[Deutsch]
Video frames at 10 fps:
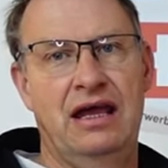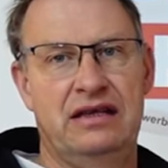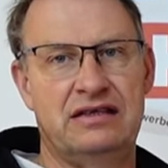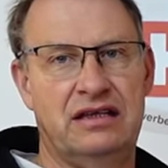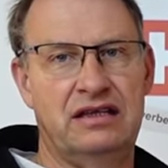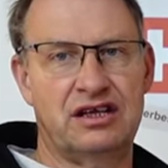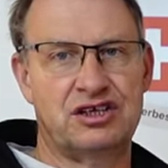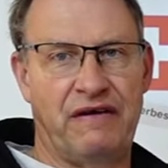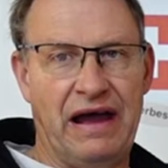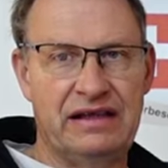ist in der
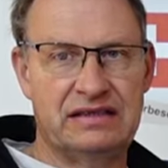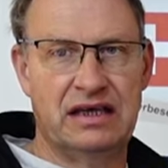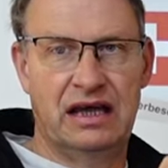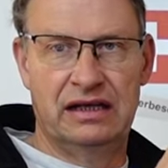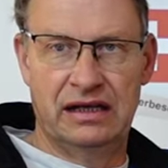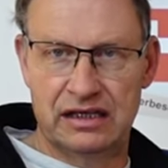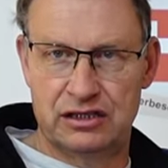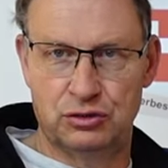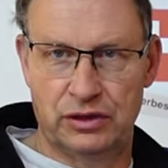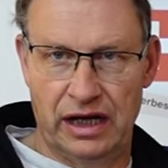Schweiz nicht
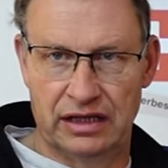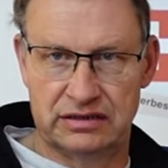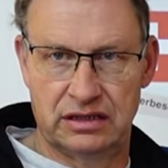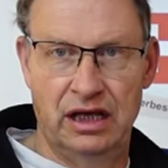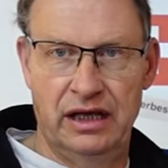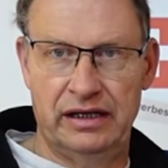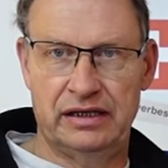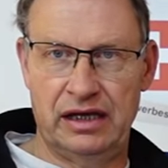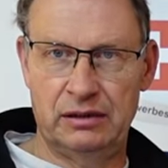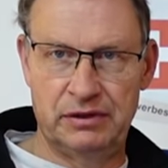zugelassen.
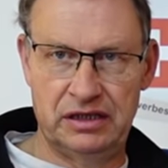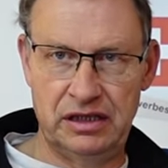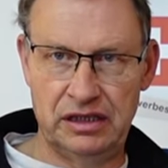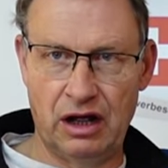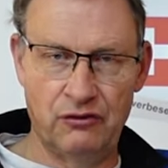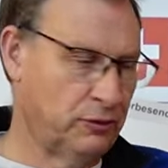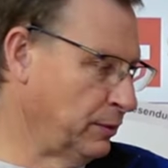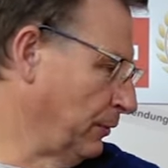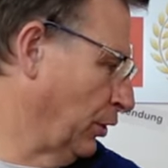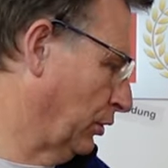Ich reg mich nicht auf über
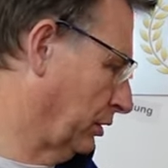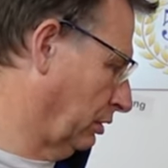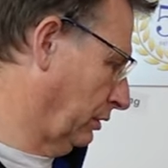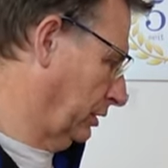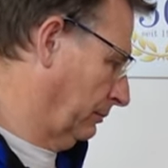Behörden heute.